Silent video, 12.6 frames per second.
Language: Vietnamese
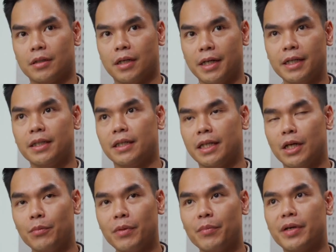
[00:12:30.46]
Ở đây thì
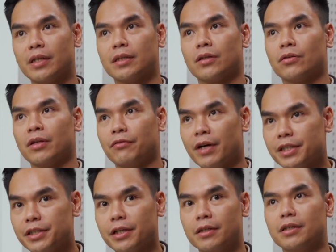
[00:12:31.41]
nếu mà mình có thể phát
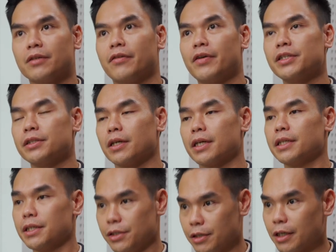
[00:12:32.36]
triển được và phát triển được cái
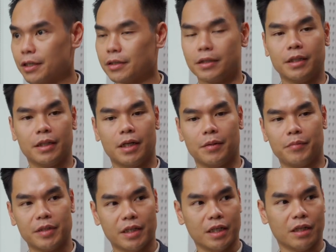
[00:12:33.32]
thị trường thì uh,
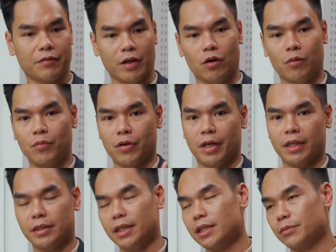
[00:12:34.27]
mình sẽ cần phải có một
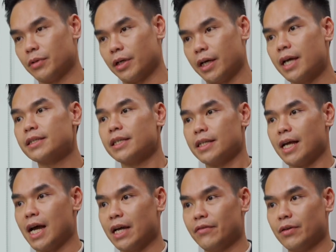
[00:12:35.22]
cái xây dựng một cái hệ sinh
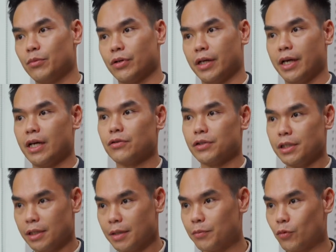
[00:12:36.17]
thái và một cái ừ.
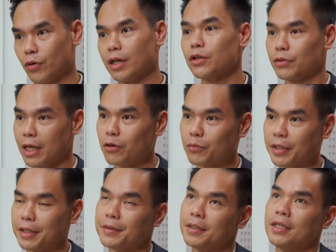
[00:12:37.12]
ecosystem của các đối tác của mình.